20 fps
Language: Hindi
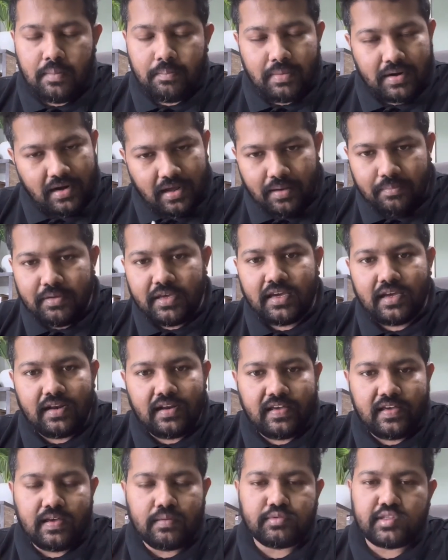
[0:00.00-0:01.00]
बट अभी के
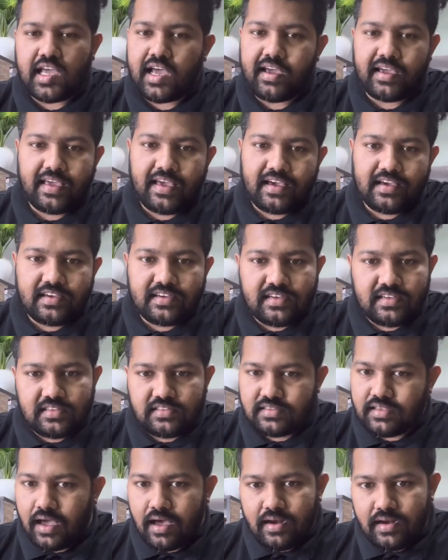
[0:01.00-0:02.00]
लिए ये बताया गया है कि
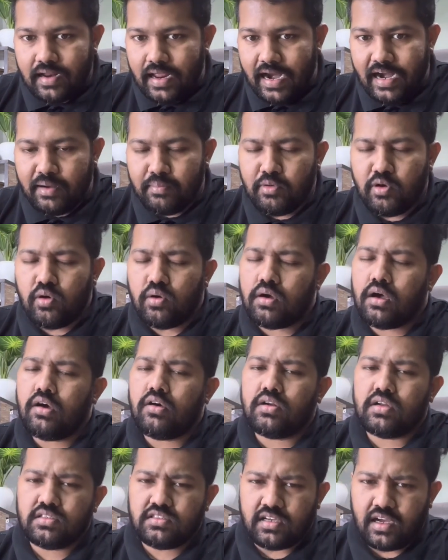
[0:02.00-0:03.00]
साल एंड में होगा
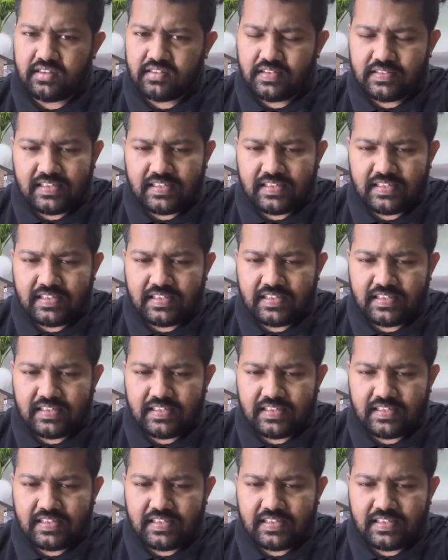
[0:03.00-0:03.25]
और ज़्यादातर